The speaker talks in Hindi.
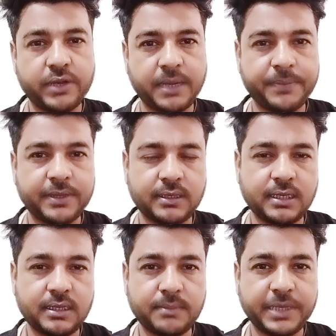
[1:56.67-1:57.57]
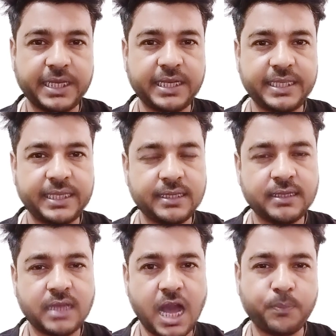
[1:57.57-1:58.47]
लॉन्ड्री पर बने
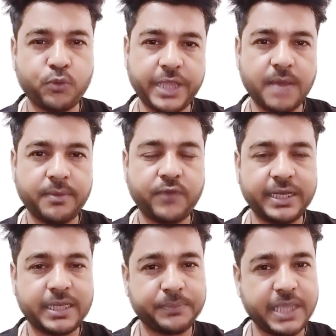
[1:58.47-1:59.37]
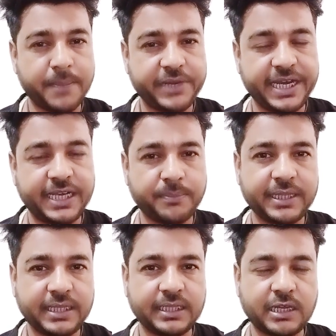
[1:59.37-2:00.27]
रहिए आपको यहाँ पे वर्ल्ड कप की अपडेट मैं